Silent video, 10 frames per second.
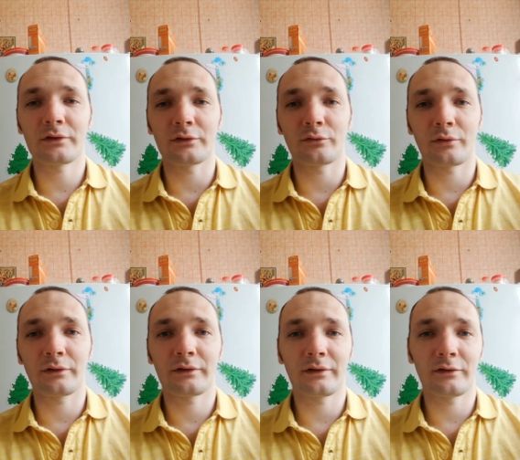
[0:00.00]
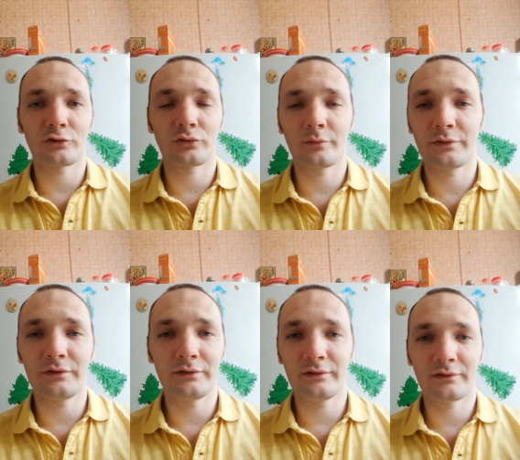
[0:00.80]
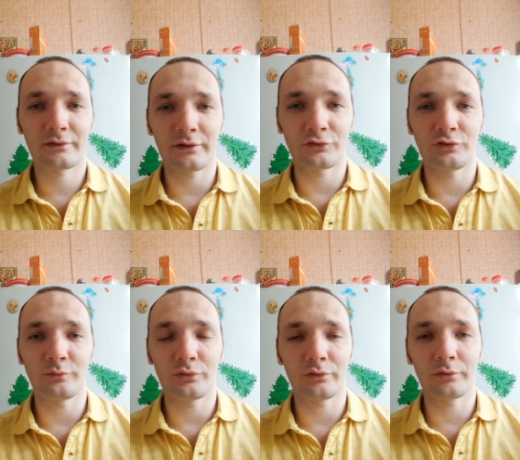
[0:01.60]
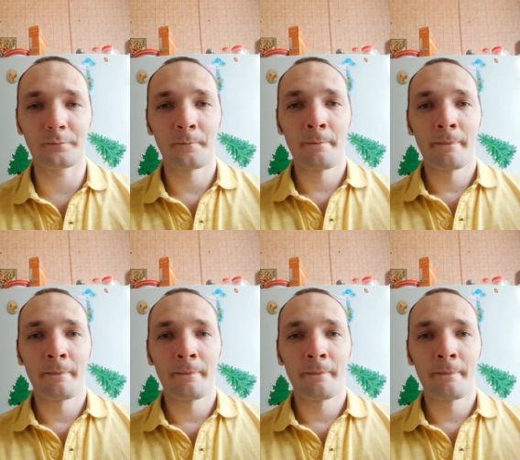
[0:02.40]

которые хотят, чтобы Сити не стал чемпионом